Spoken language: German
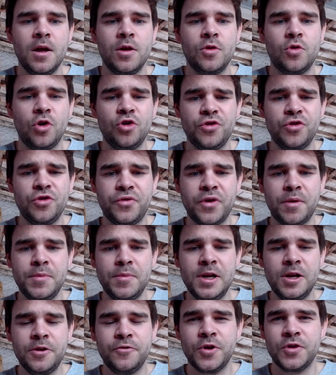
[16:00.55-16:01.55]
Deutsche
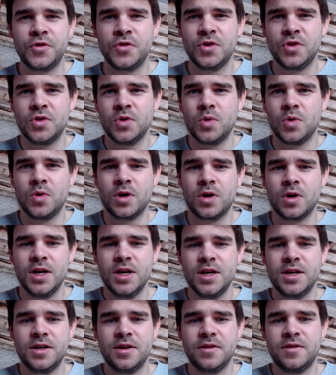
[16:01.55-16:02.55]
Familienversicherung,
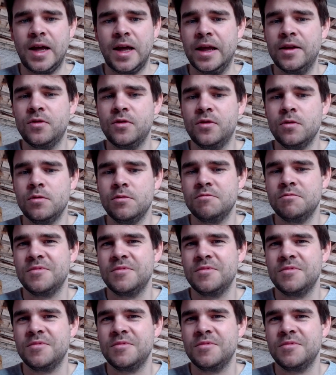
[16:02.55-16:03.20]
das ist eigentlich so